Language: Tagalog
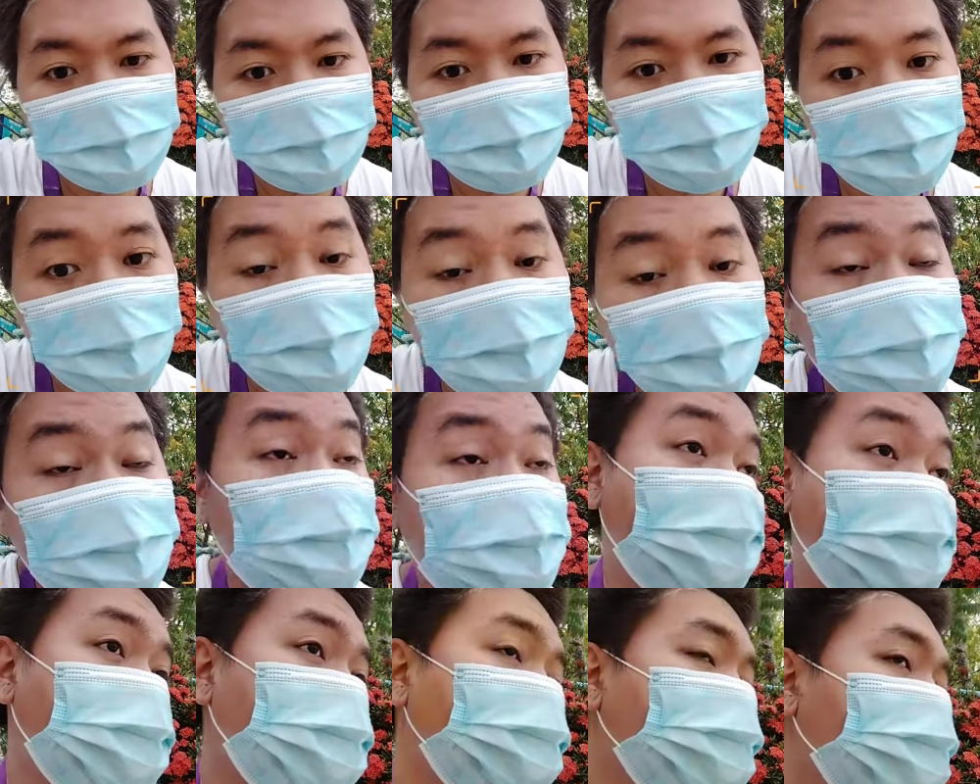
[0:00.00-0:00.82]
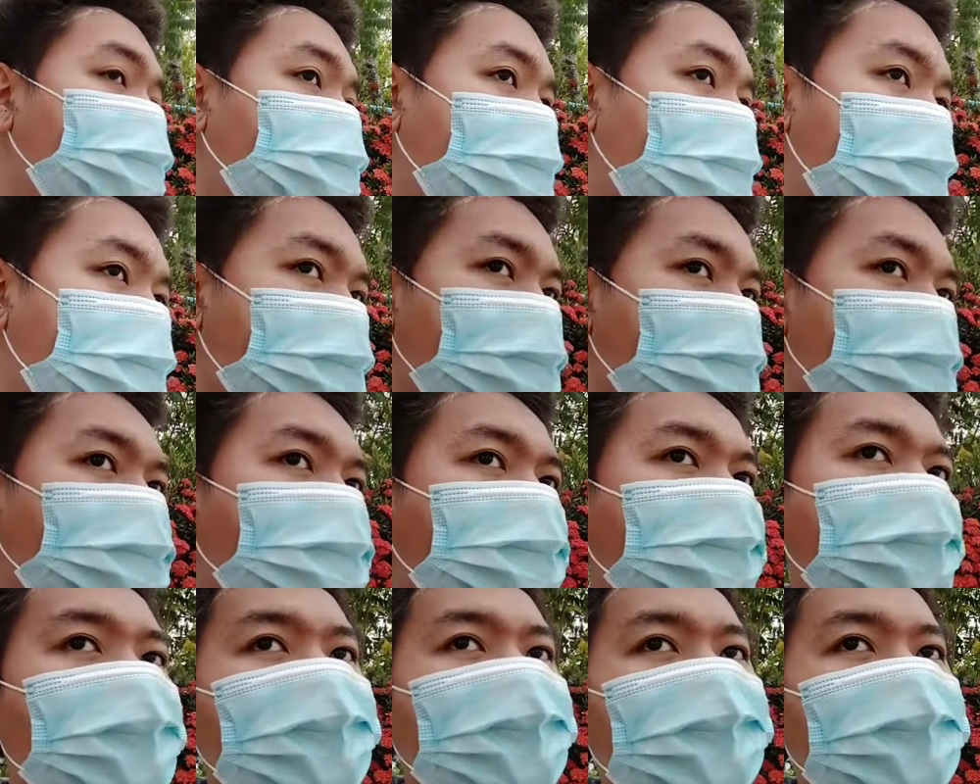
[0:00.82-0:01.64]
Pluto retrograde.
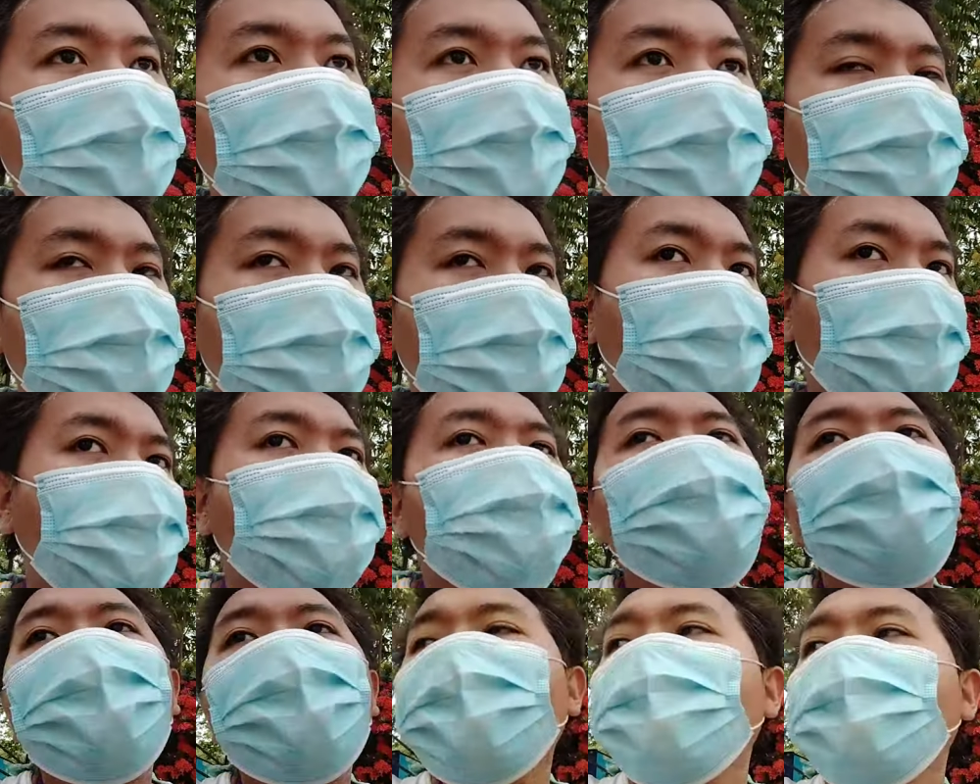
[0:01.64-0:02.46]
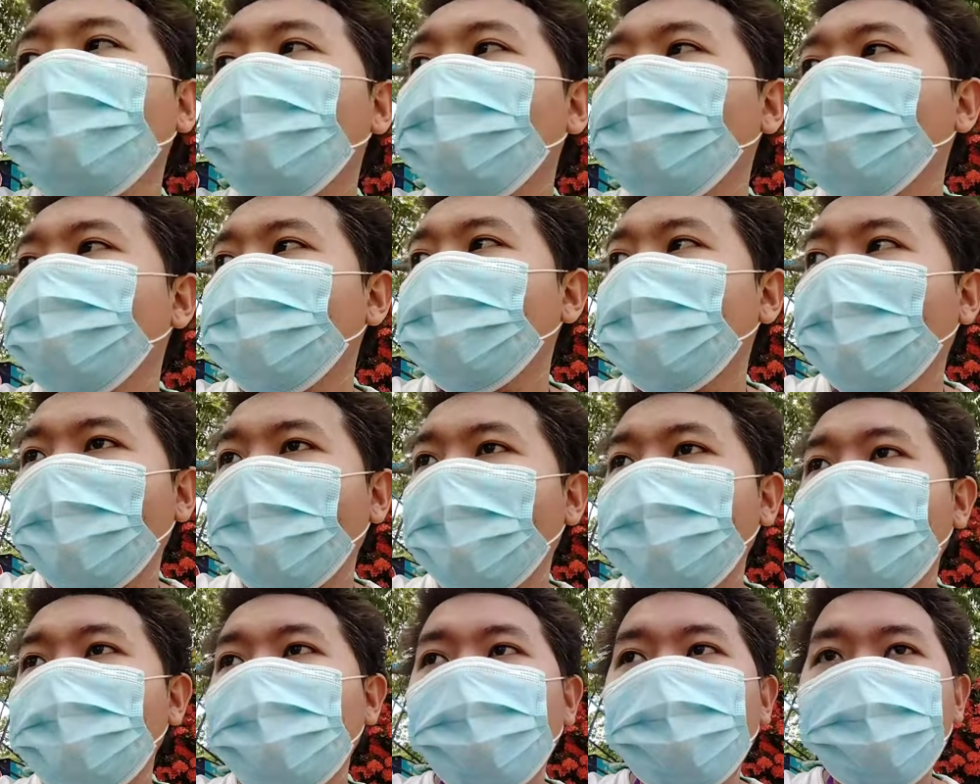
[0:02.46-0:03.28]
Nawiduhan ko sa
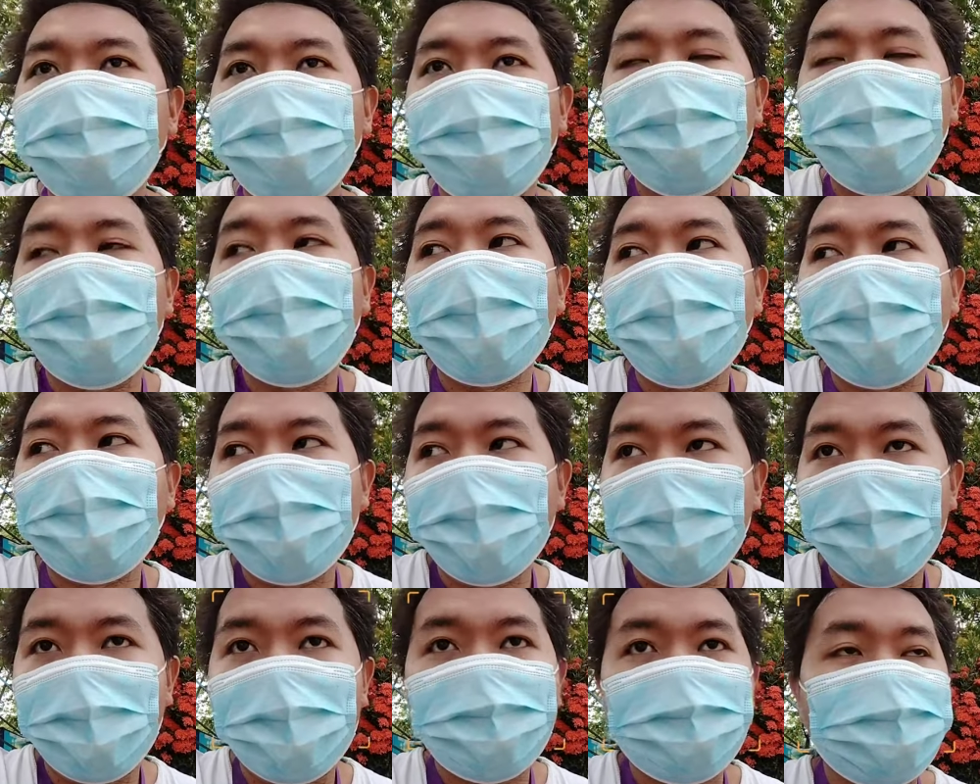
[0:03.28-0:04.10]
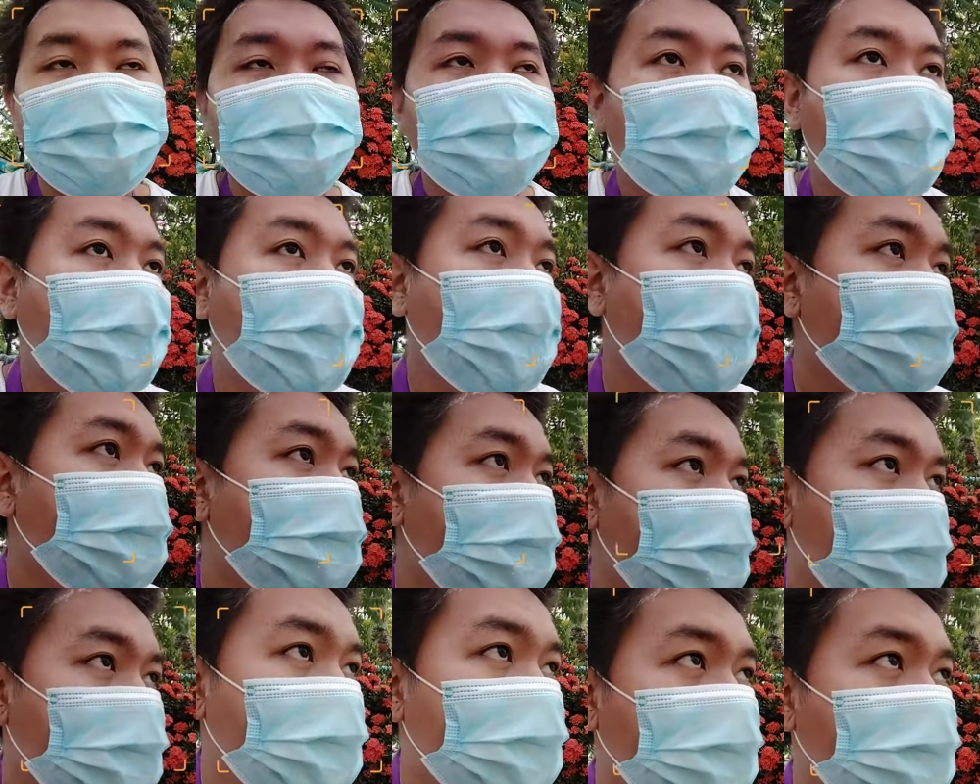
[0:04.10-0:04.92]
experience
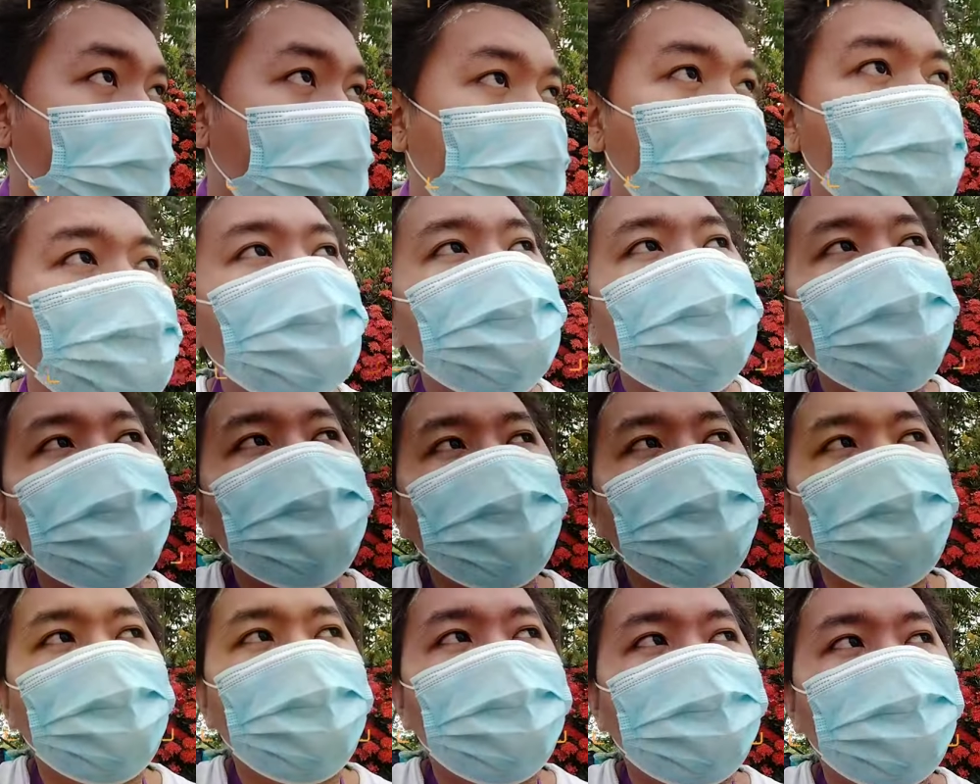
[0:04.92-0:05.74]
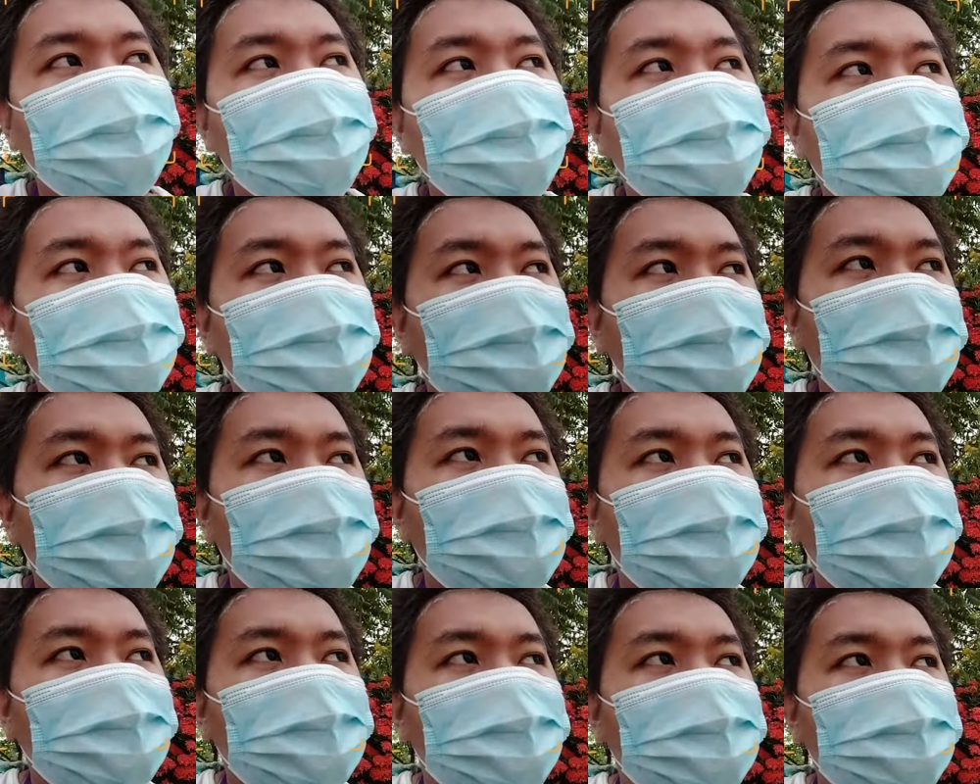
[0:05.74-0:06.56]
ani kay oo.
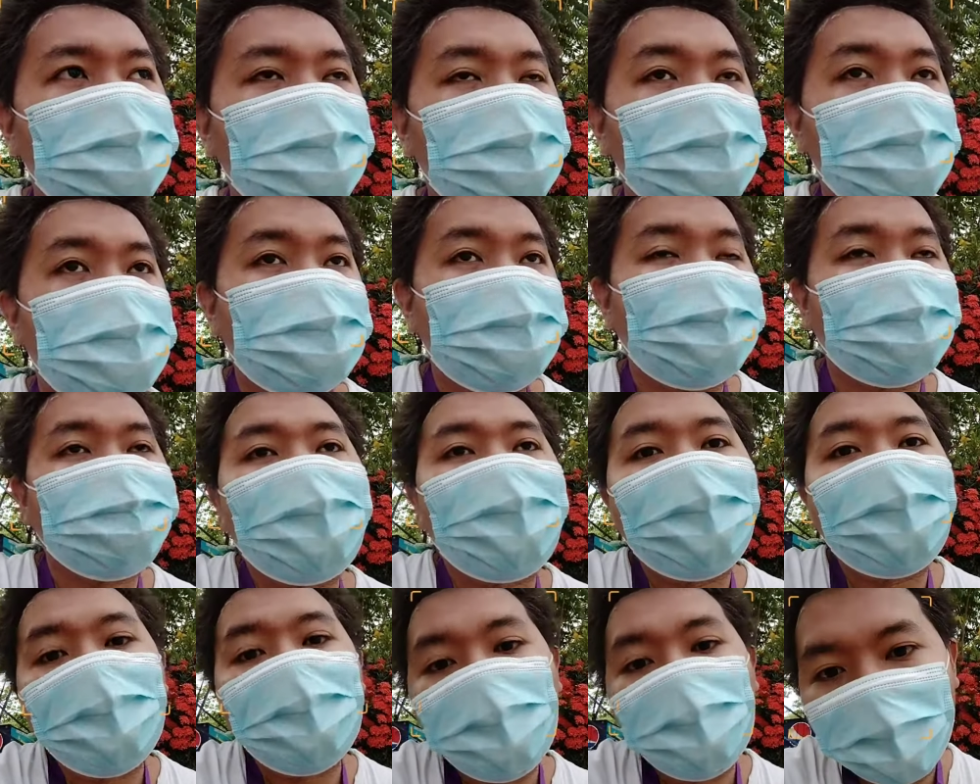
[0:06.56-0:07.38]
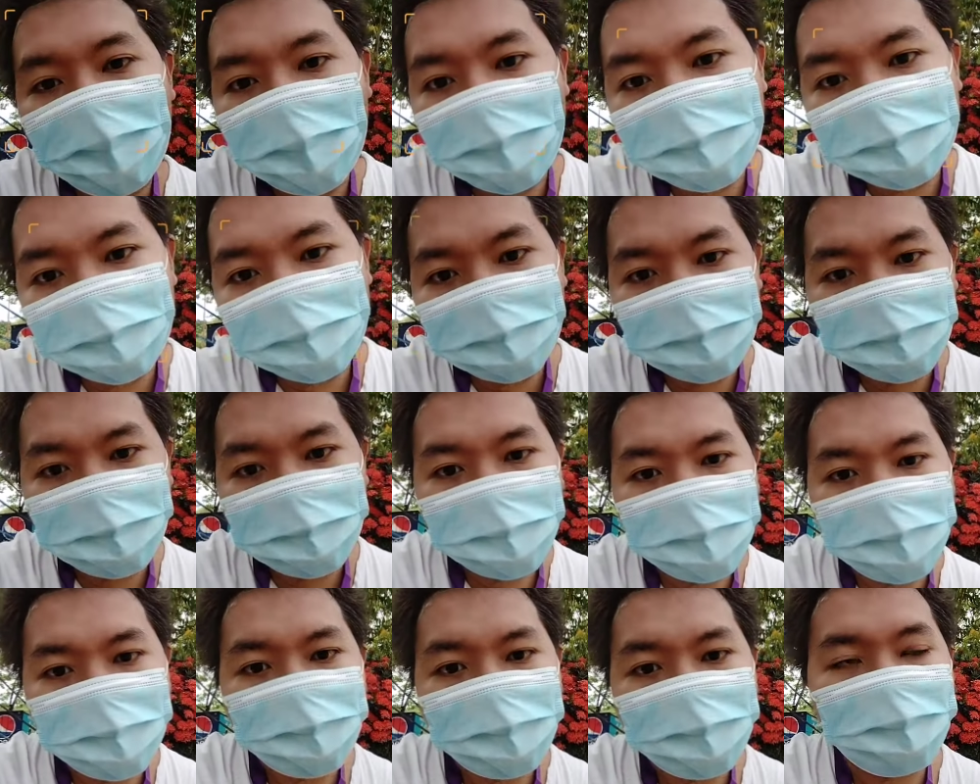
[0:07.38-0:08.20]
Nasa Pawan
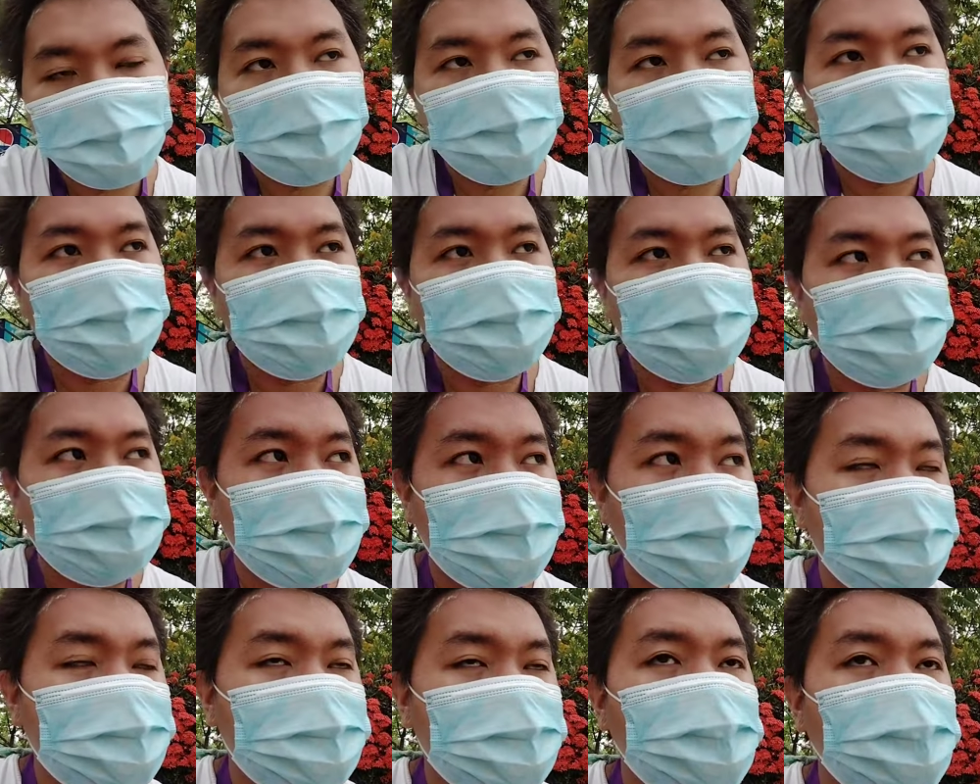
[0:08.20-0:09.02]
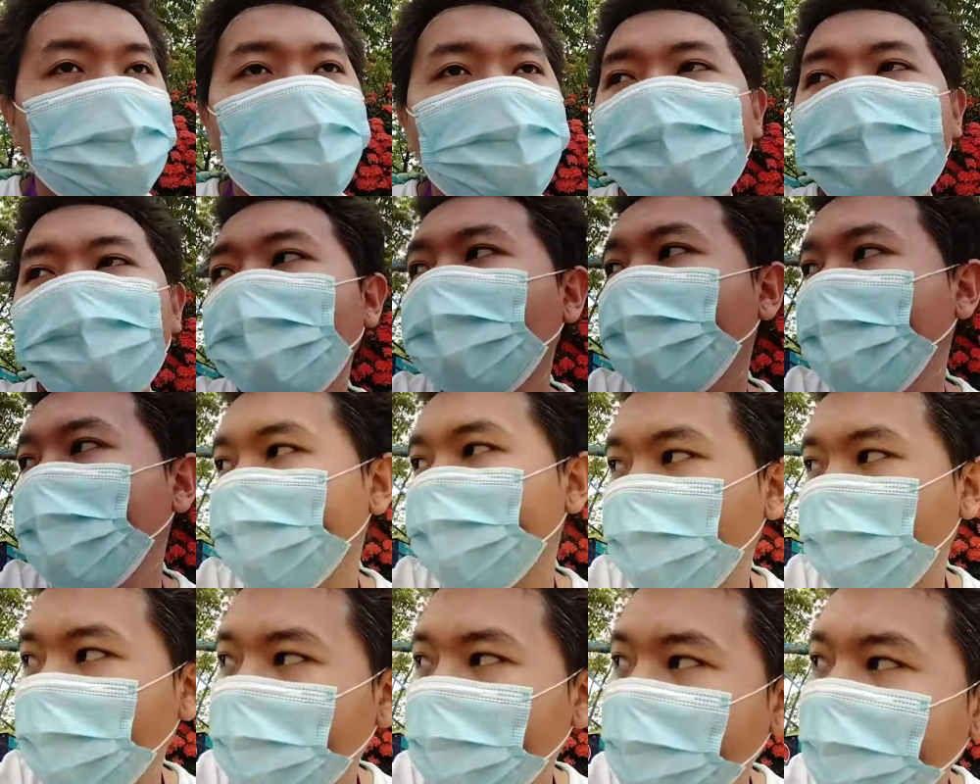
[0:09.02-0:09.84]
sa Jupiter
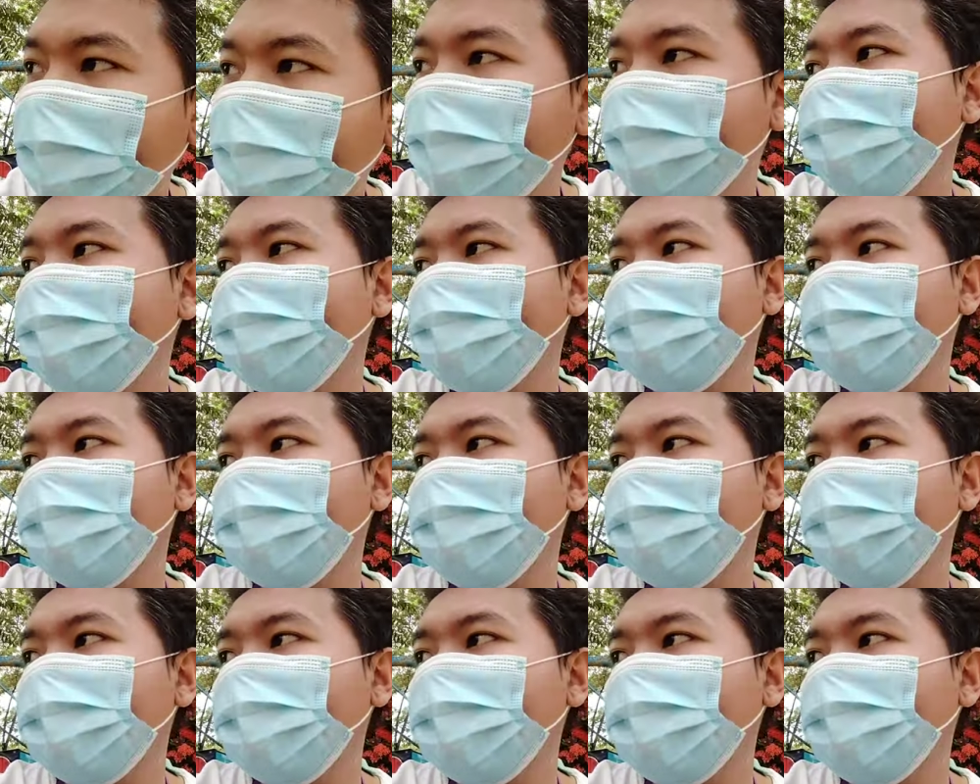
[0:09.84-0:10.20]
return.